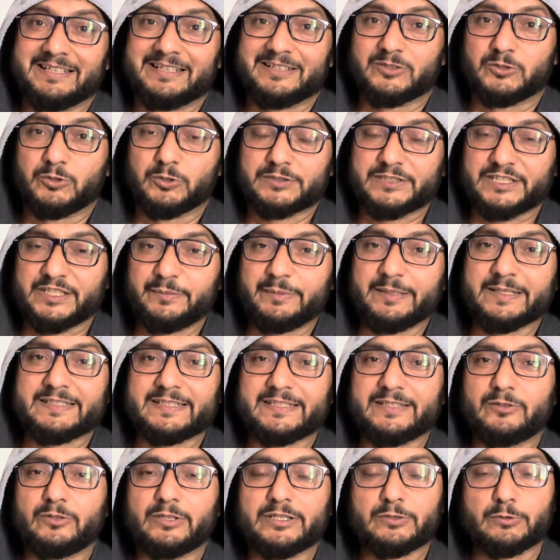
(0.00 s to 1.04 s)
तो सी
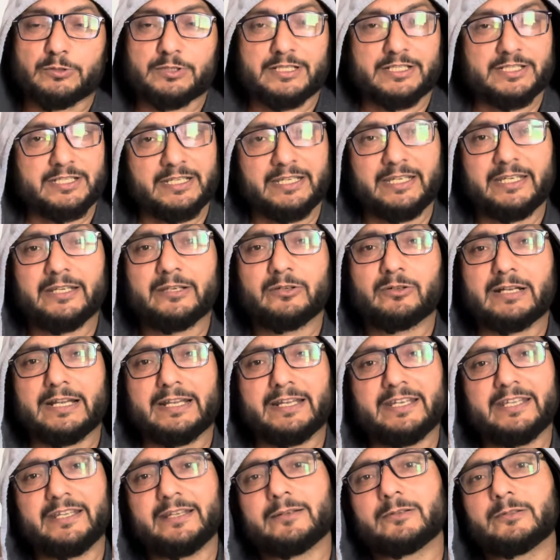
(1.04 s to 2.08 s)
e को ये सोचना चाहिए और
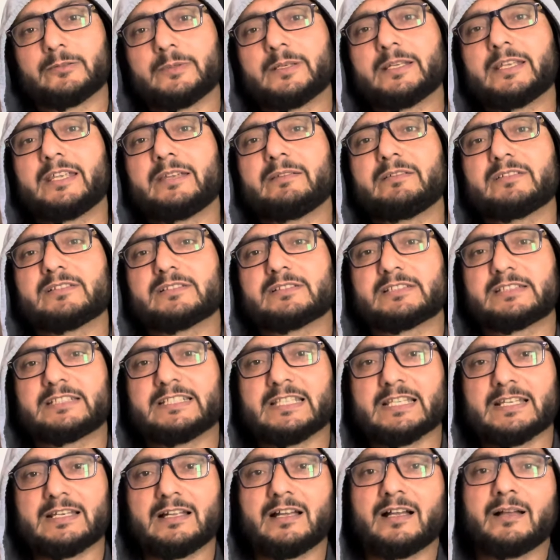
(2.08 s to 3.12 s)
एन को भी कि
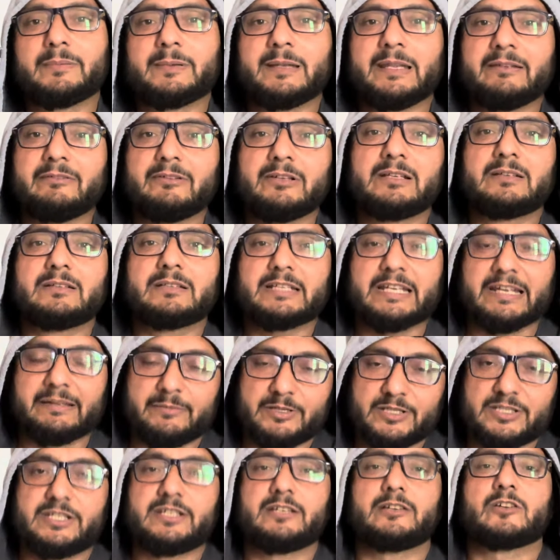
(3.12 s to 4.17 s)
जितना आप लेवल
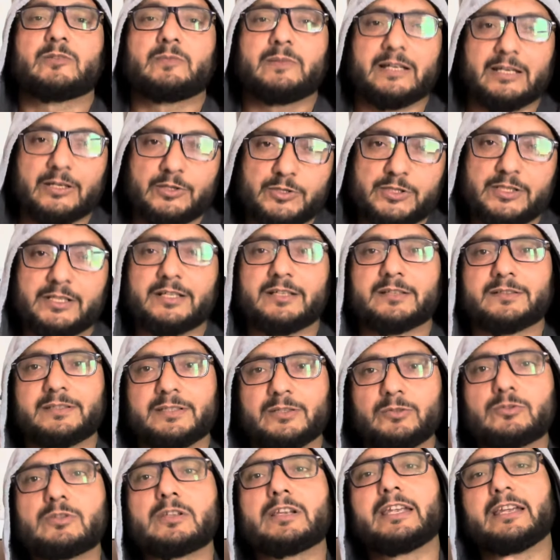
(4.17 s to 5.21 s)
केमिस्ट्री का और बायोलॉजी का रखते
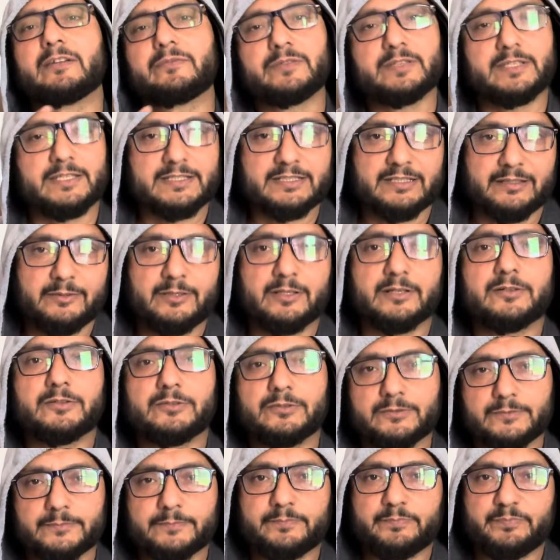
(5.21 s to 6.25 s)
हो उतना या फिजिक्स का भी
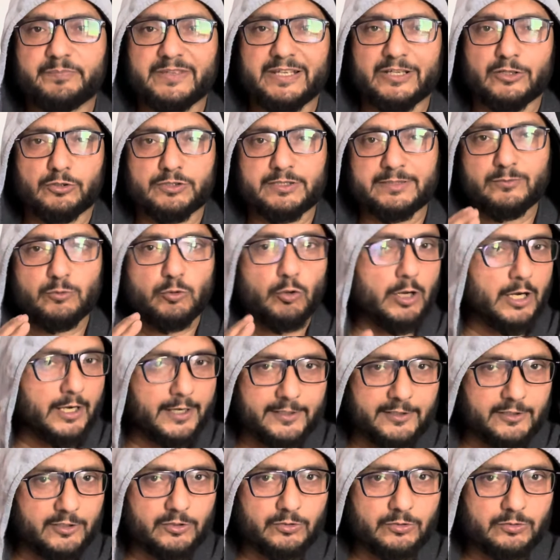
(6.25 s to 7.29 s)
रखो या तो सबको
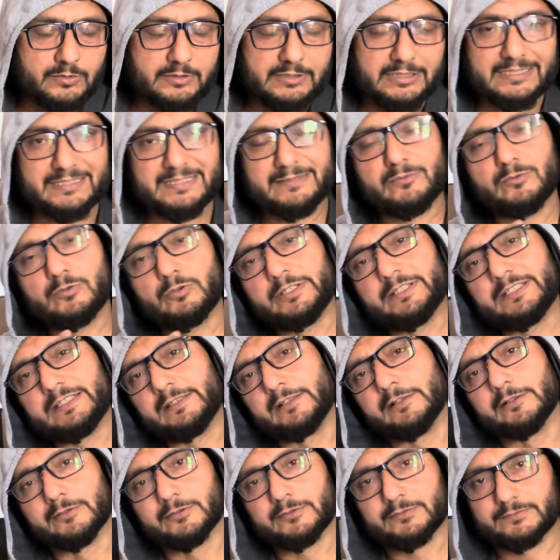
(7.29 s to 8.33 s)
हार्ड करो या सबको ईजी
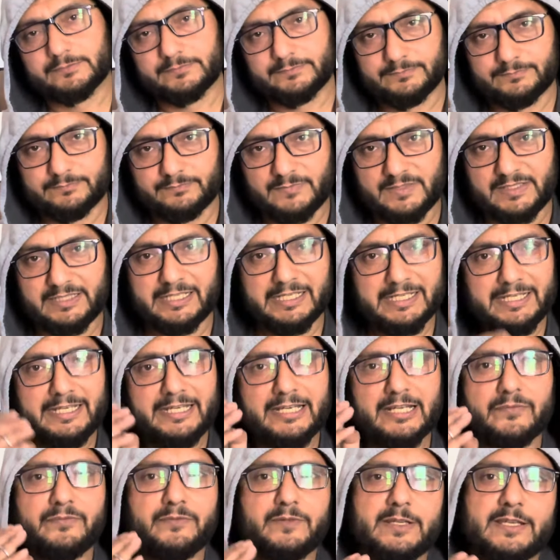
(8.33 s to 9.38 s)
करो ये नहीं कि
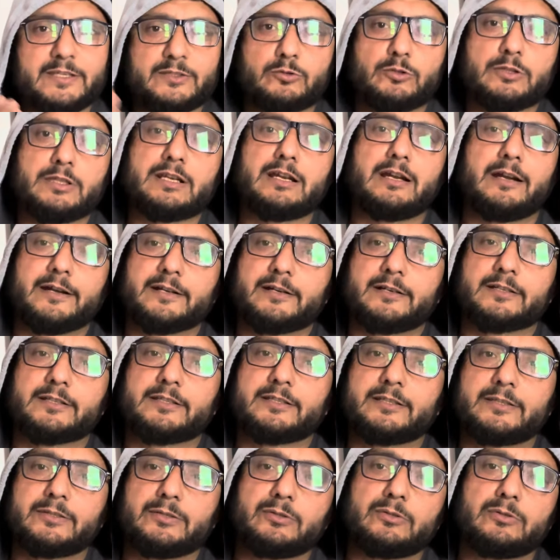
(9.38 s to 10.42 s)
आप फिजिक्स को इतना हार्ड कर
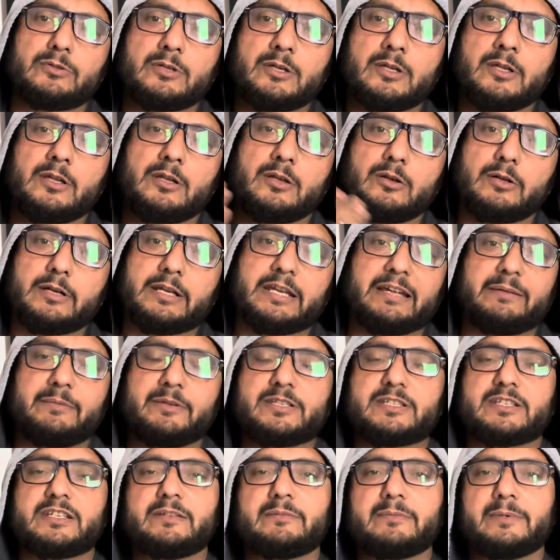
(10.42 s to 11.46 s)
देते हो और
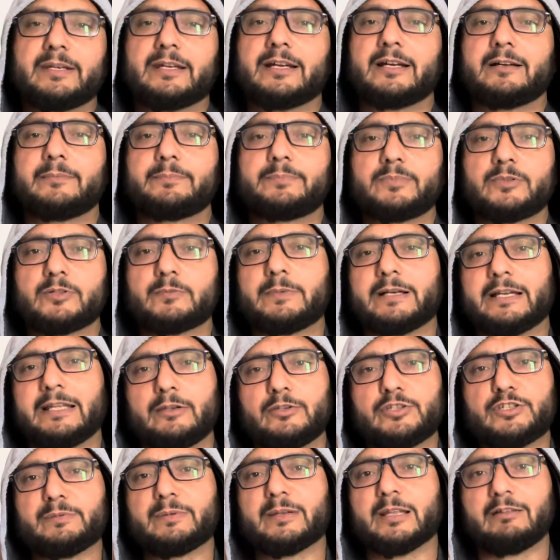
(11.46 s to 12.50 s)
केमिस्ट्री में आप और
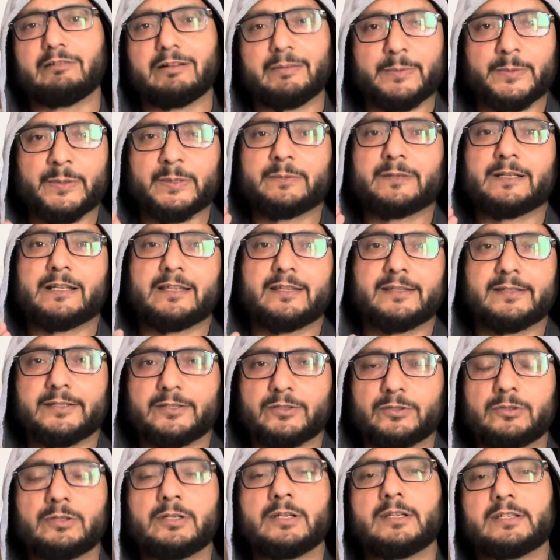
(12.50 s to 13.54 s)
बायोलॉजी में हलवा पेपर बना देते
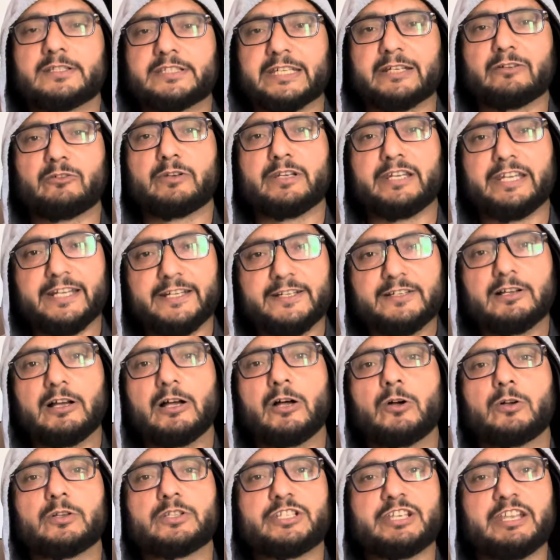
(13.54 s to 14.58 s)
हो चाहे वो नीट का
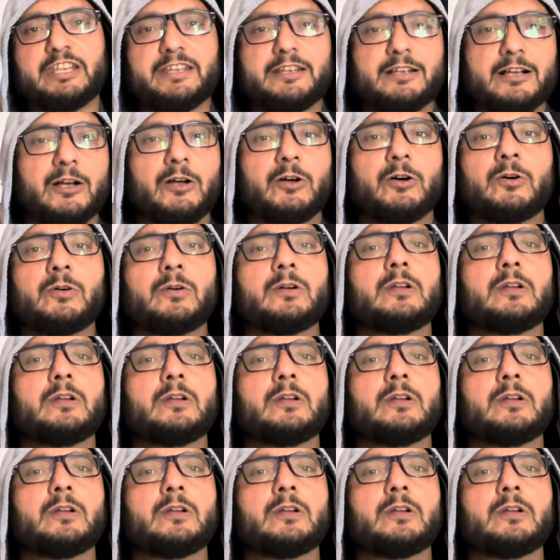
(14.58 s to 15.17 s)
हो जेई e का हो